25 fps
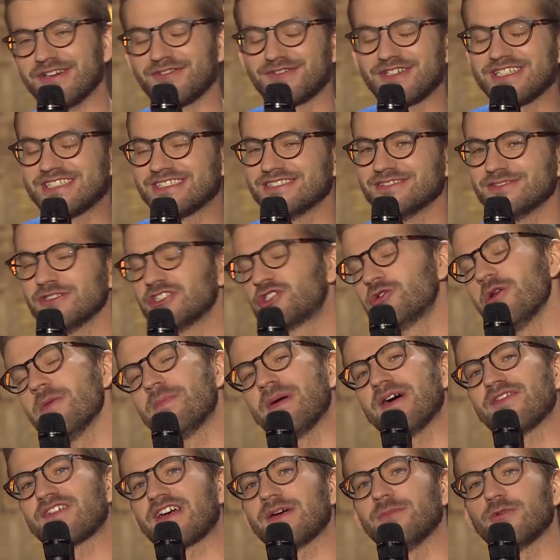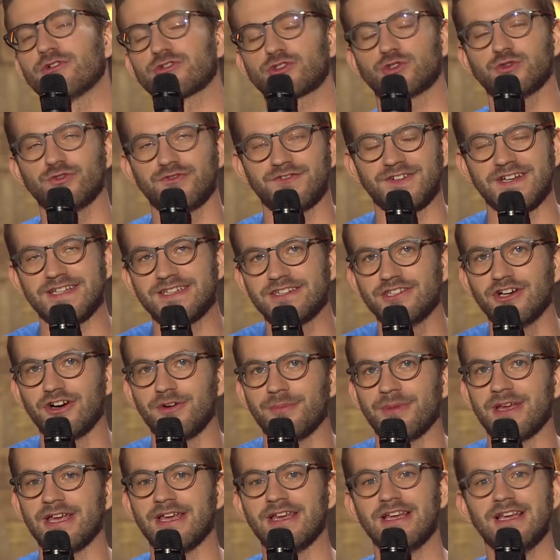en fait, je vais pas vraiment souffler dedans,
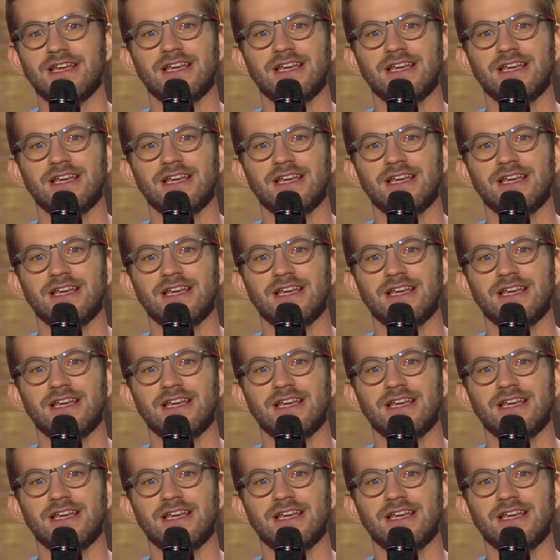mais